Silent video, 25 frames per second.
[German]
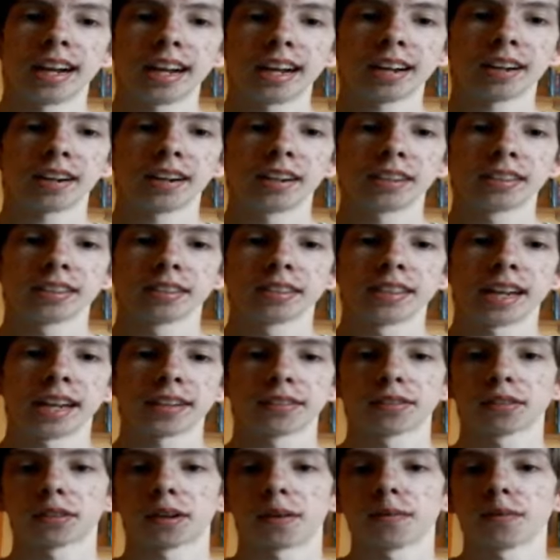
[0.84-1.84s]
Hey Leute und
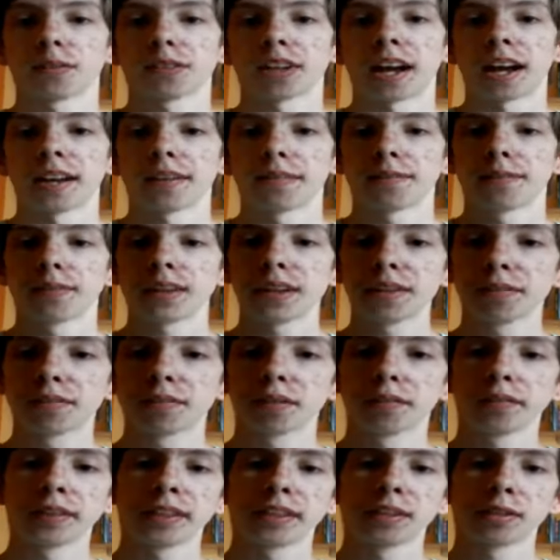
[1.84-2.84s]
herzlich willkommen zu einem
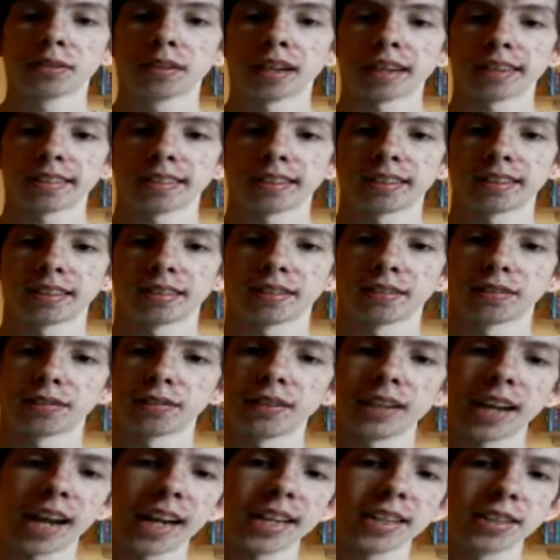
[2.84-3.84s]
Infovideo, das jetzt
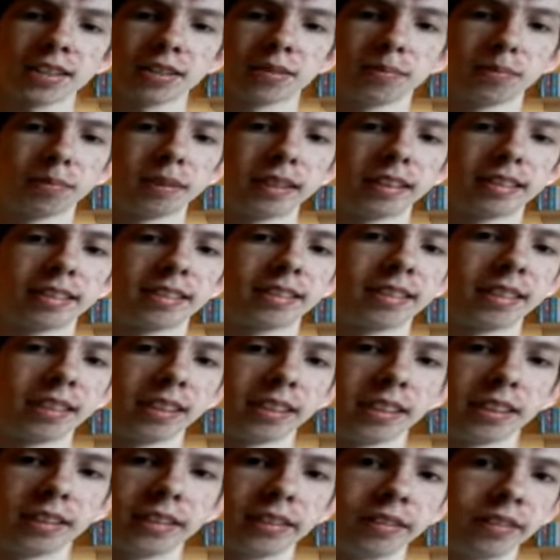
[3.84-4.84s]
vielleicht ein
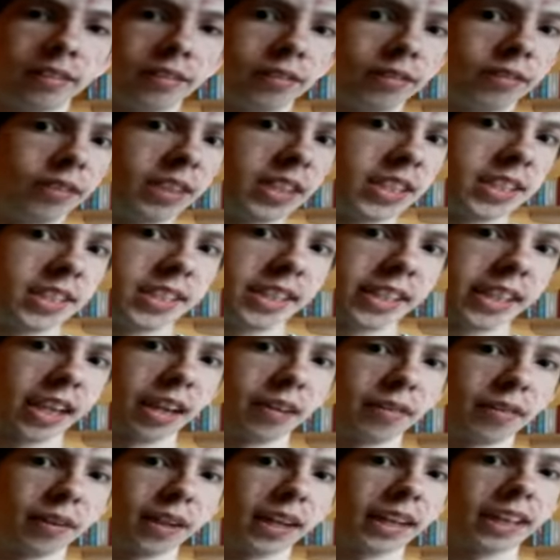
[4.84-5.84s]
bisschen
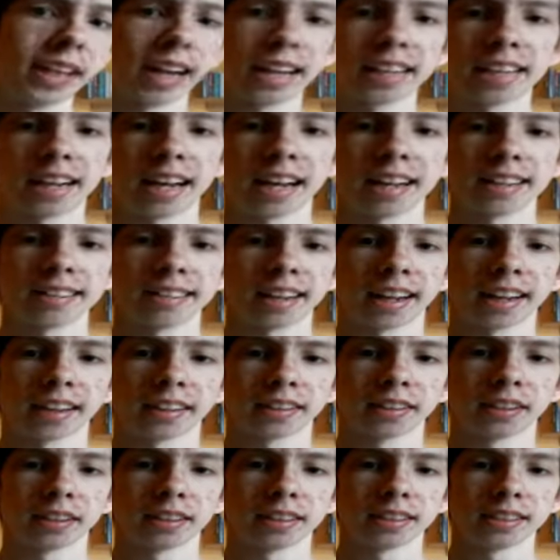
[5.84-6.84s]
wichtiger für den Kanal
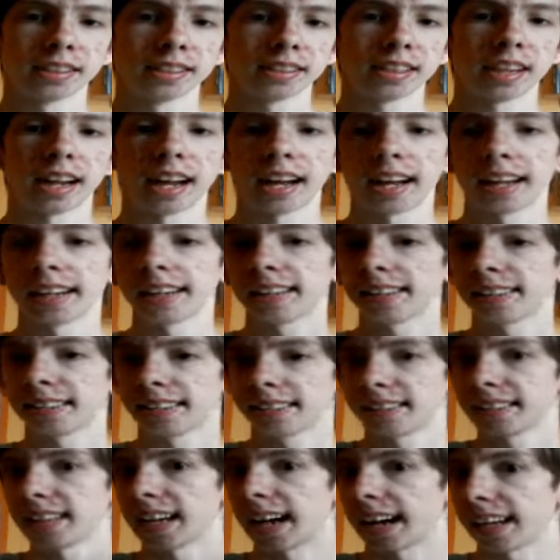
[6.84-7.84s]
sein könnte
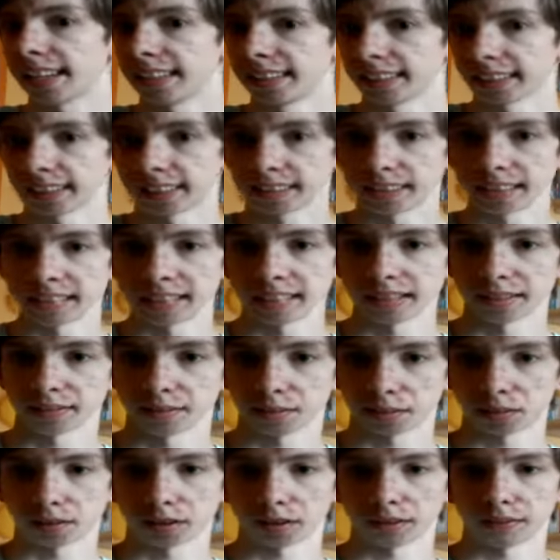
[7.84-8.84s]
als die anderen, die ich
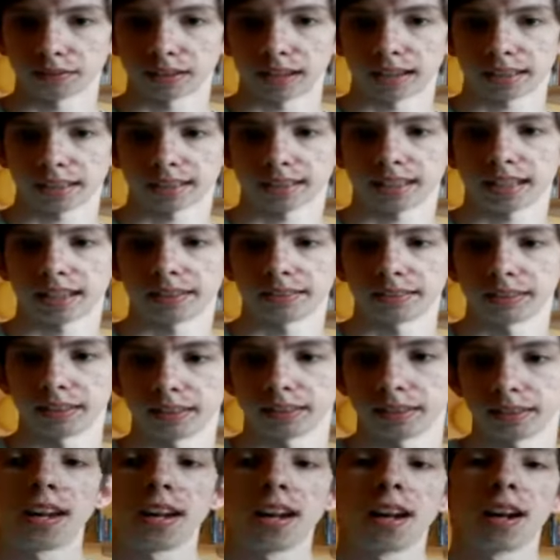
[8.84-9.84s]
davor gemacht habe.
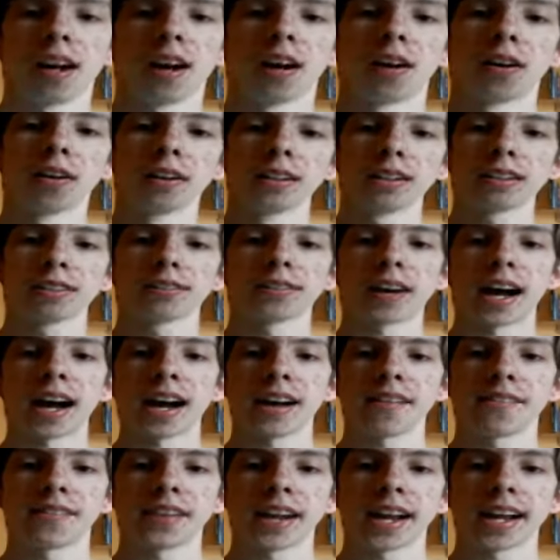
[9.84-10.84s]
Und
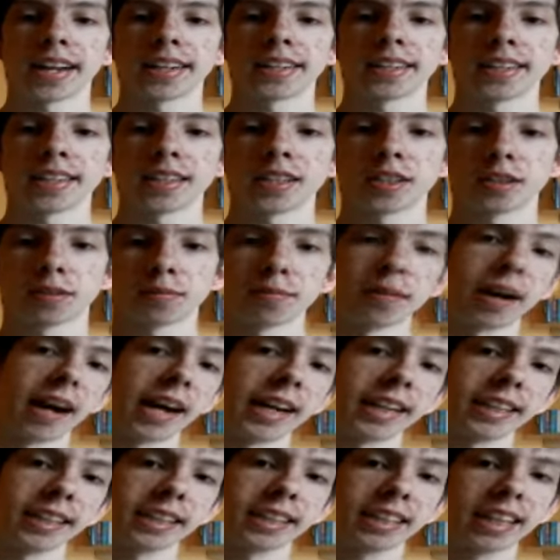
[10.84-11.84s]
zwar werde ich
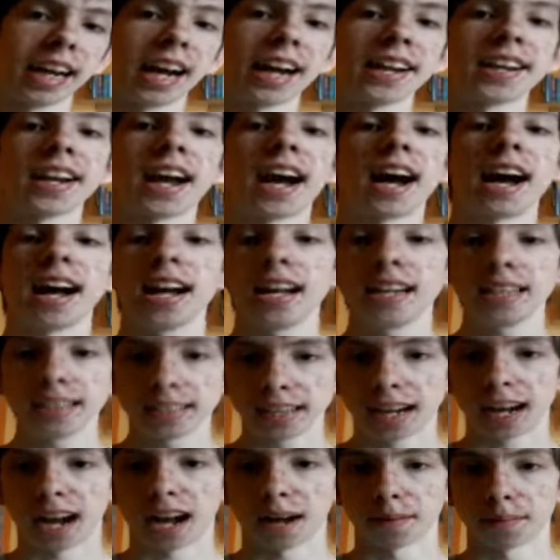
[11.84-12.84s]
meinen
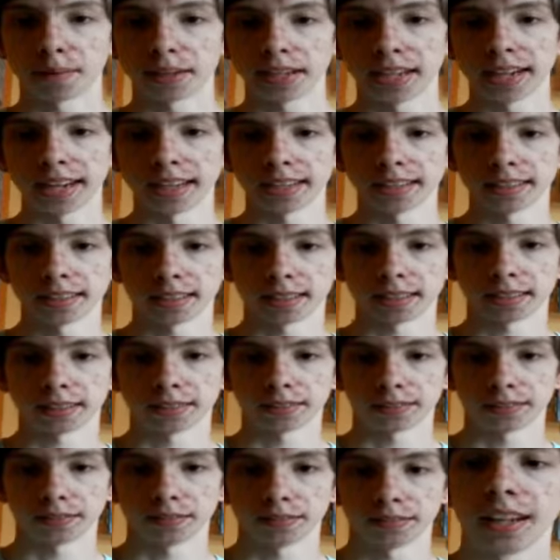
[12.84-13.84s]
Kanalnamen
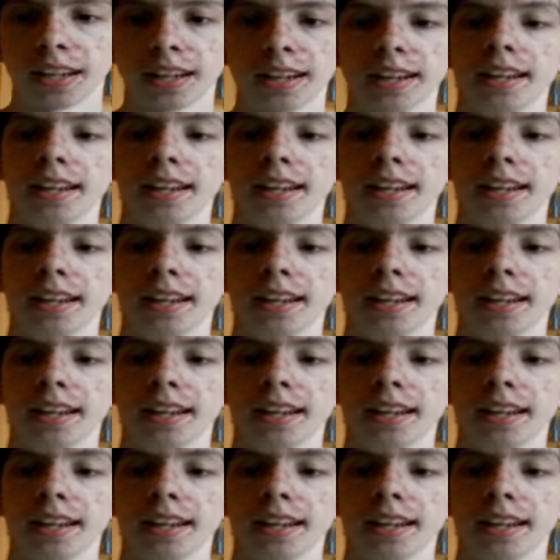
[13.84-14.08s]
ändern.